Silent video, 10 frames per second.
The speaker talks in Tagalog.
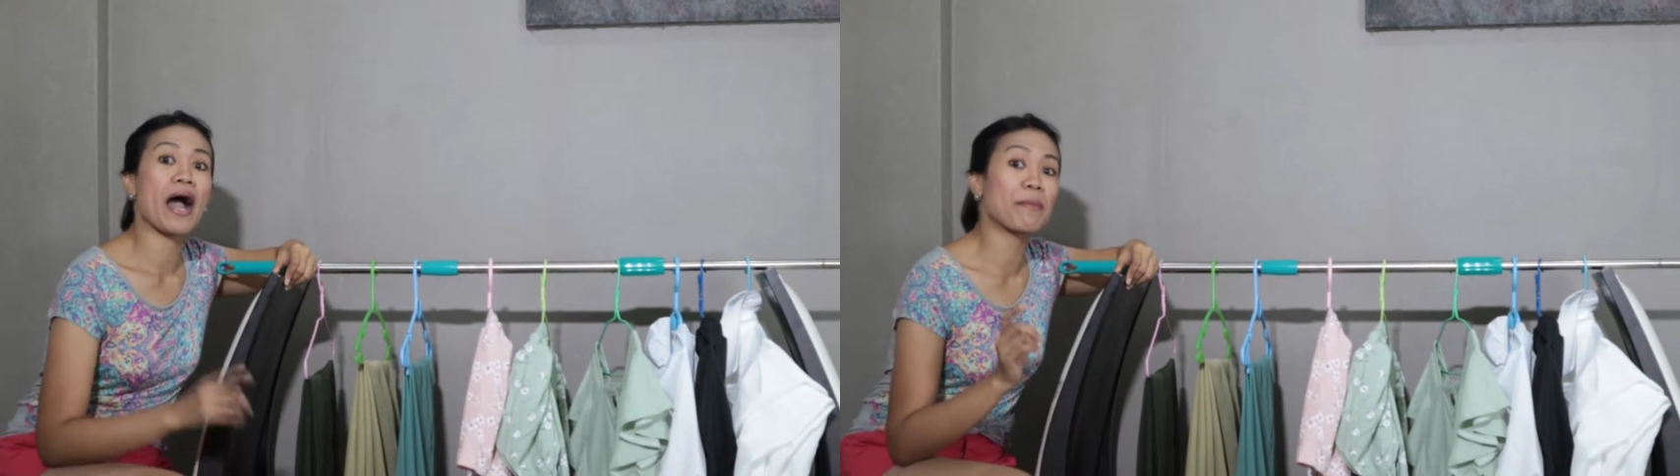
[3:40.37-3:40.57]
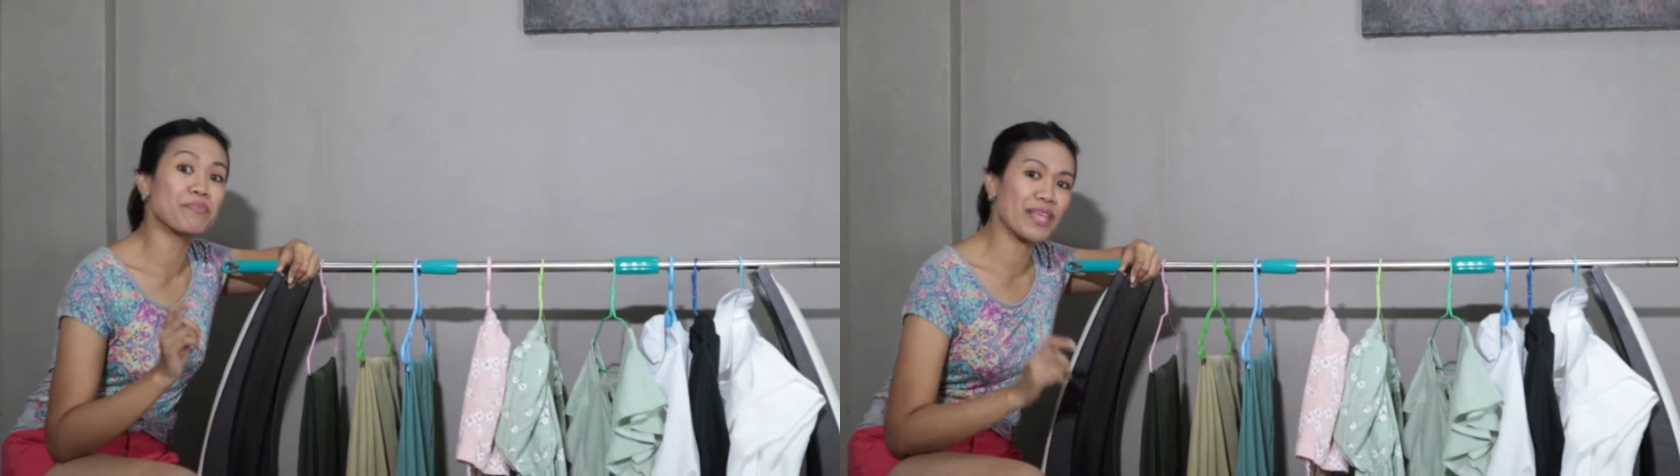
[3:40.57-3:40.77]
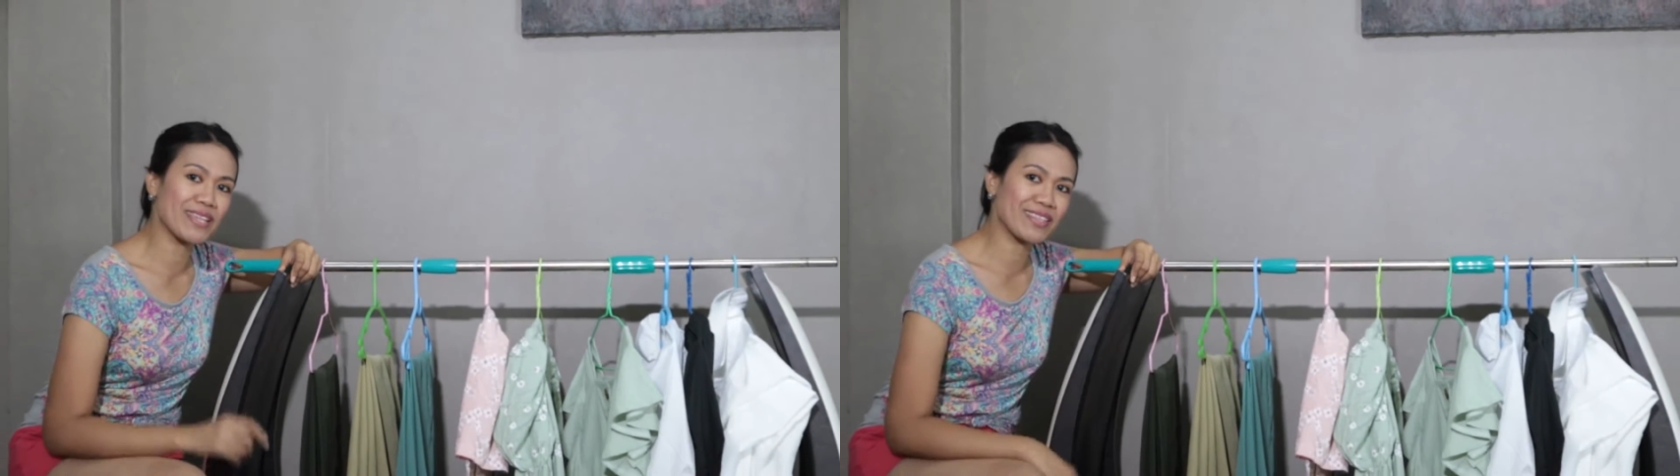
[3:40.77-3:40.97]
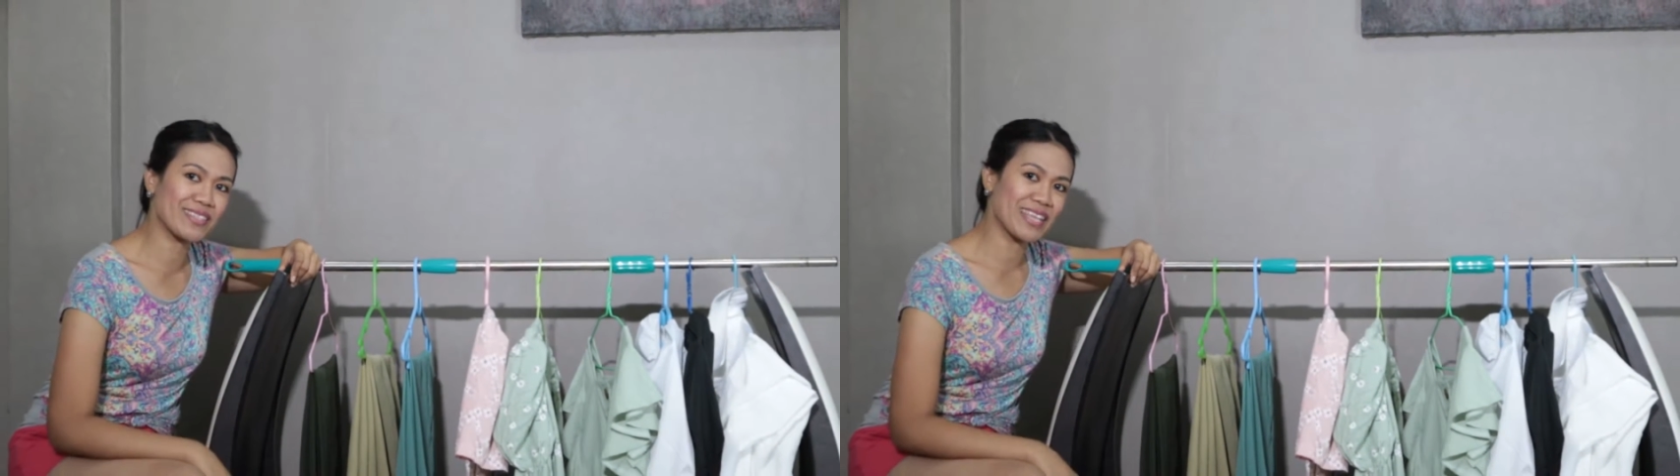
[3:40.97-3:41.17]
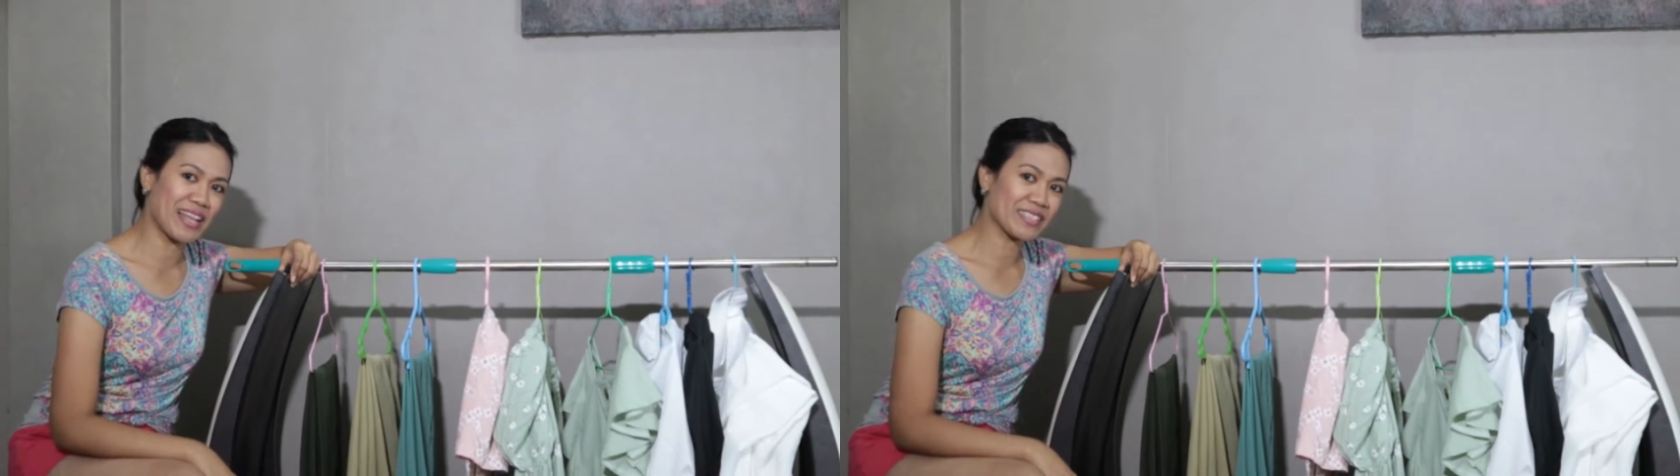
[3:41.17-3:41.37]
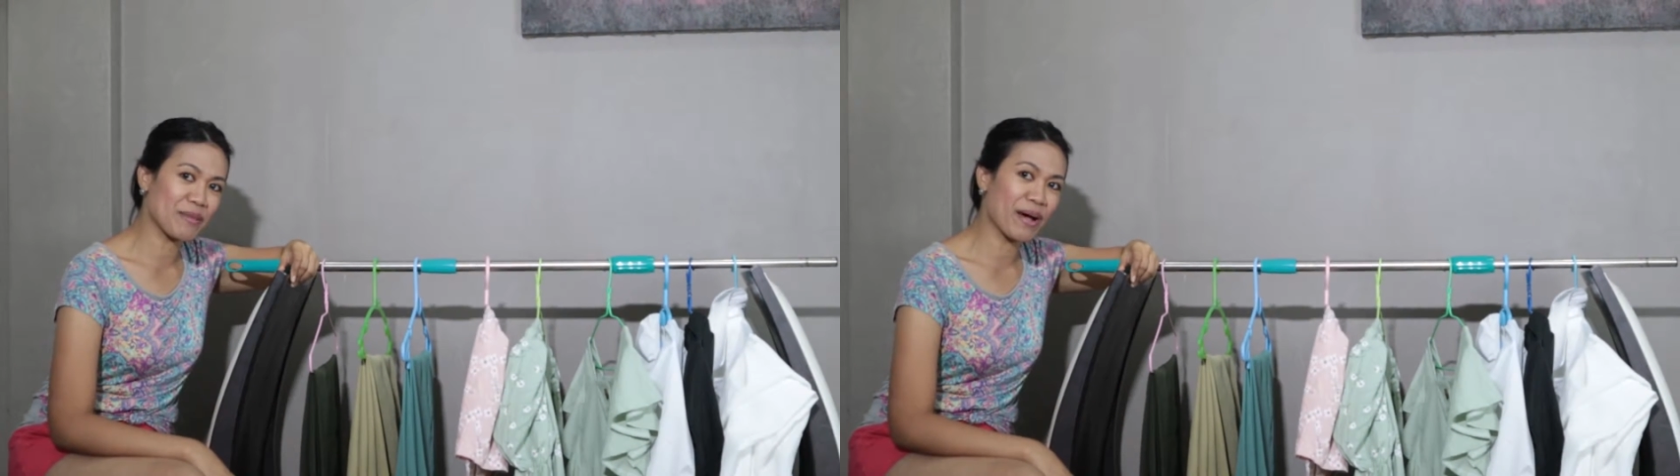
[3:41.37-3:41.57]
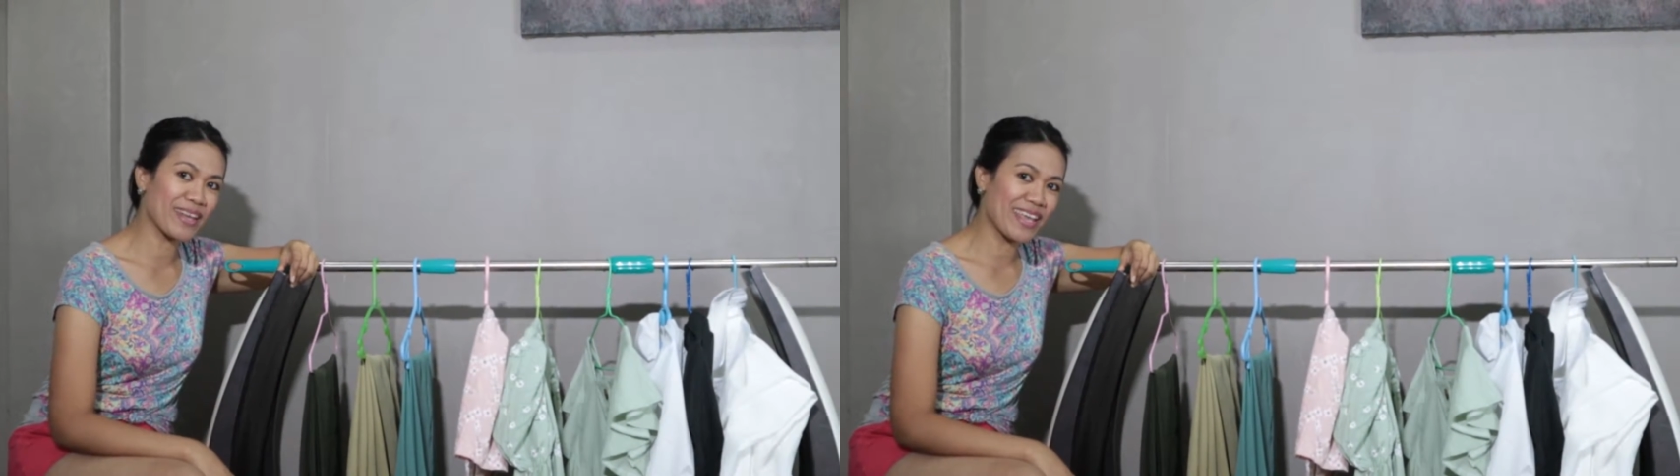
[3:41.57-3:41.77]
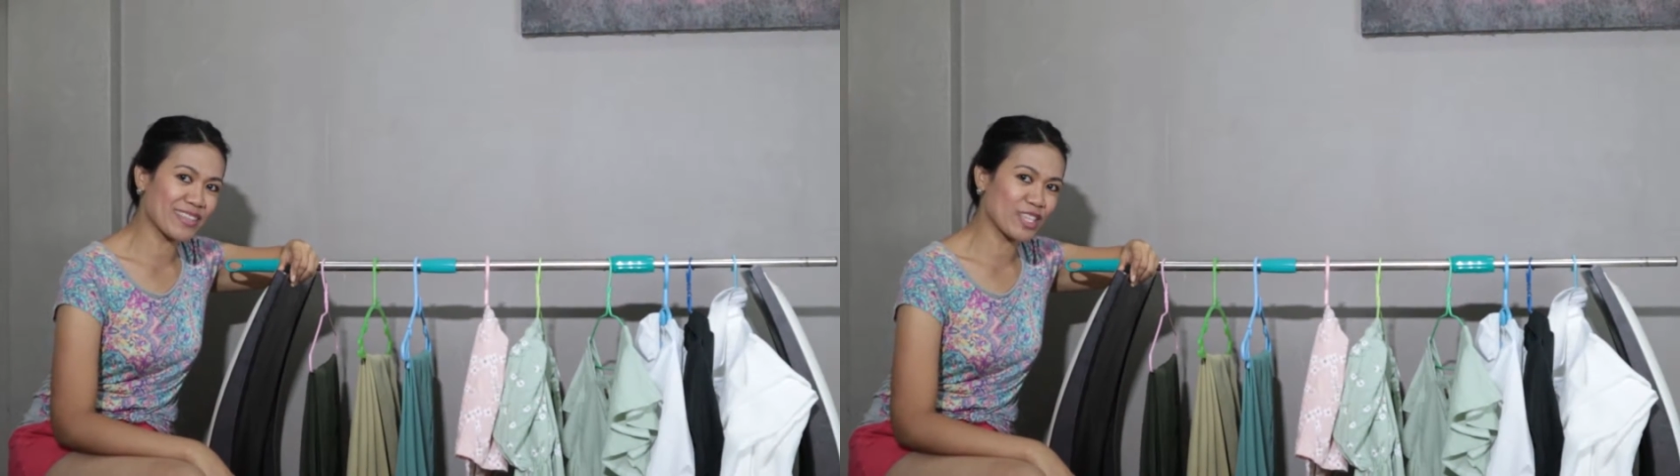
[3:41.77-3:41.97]
updated sila sa
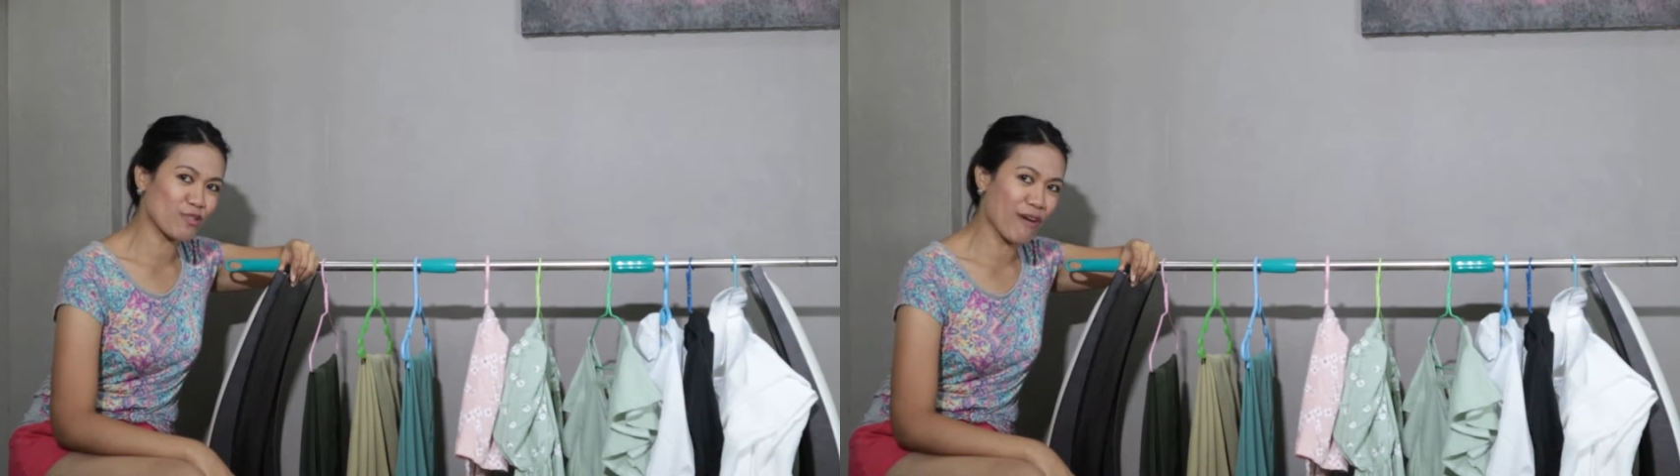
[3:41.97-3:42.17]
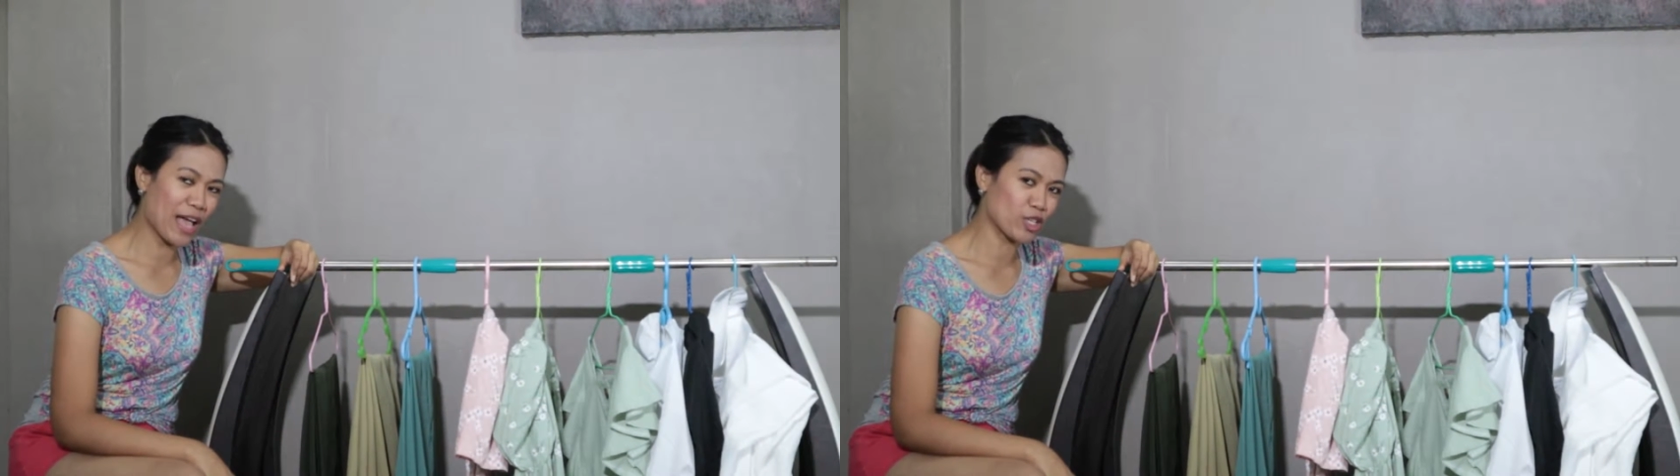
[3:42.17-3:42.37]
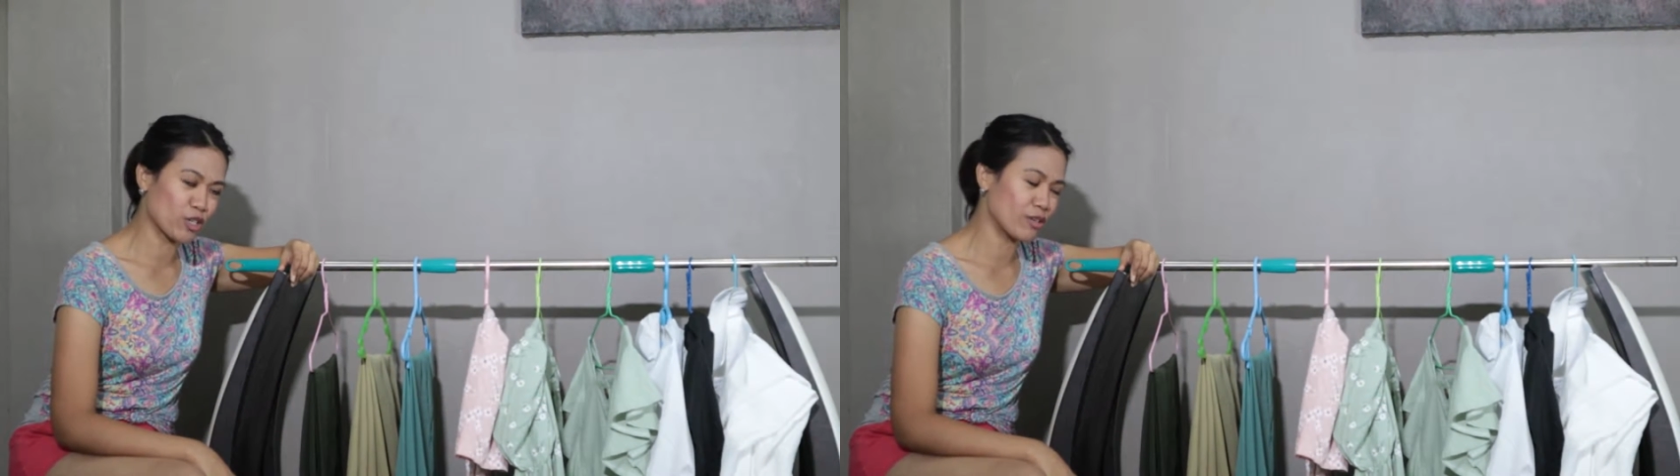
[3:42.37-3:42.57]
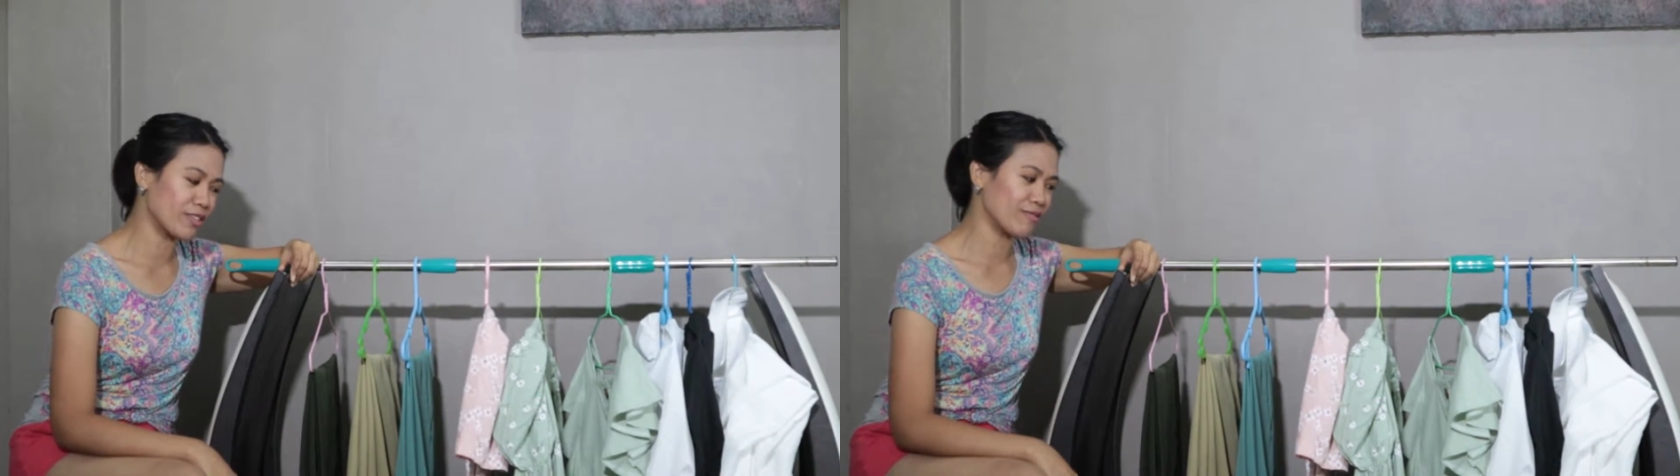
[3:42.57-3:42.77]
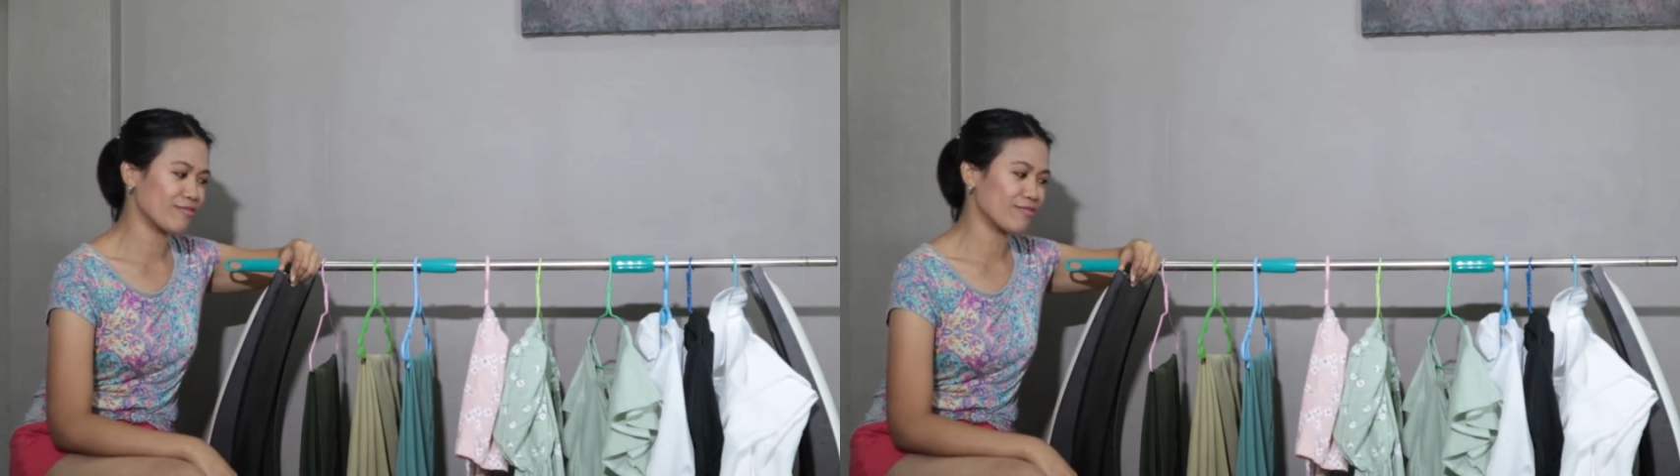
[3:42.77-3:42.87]
mga latest fashion.